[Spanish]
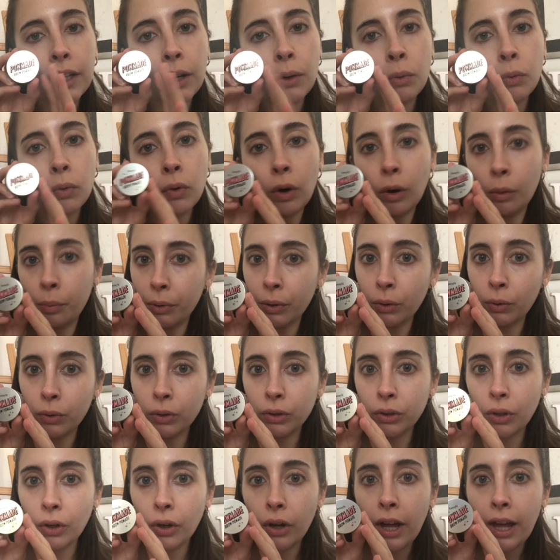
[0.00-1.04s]
es un nuevo
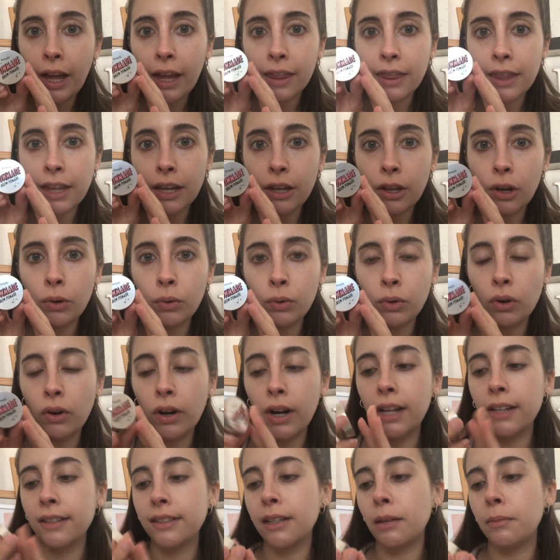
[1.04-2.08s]
producto de ellos, un nuevo
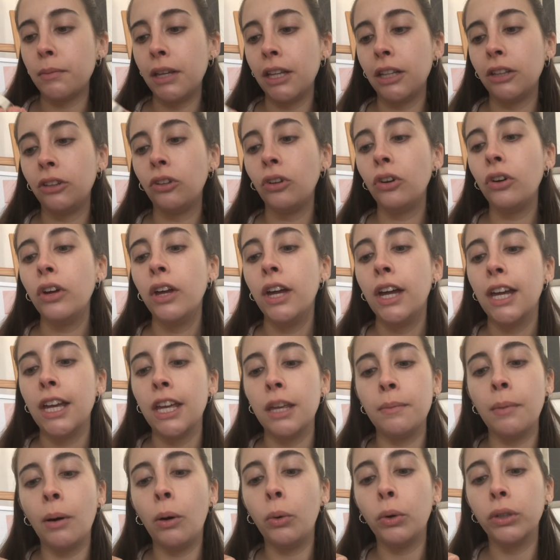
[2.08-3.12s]
lanzamiento
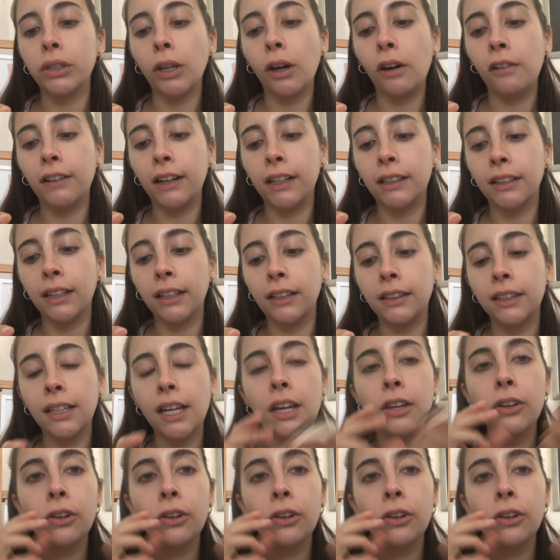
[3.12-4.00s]
y me ha gustado bastante.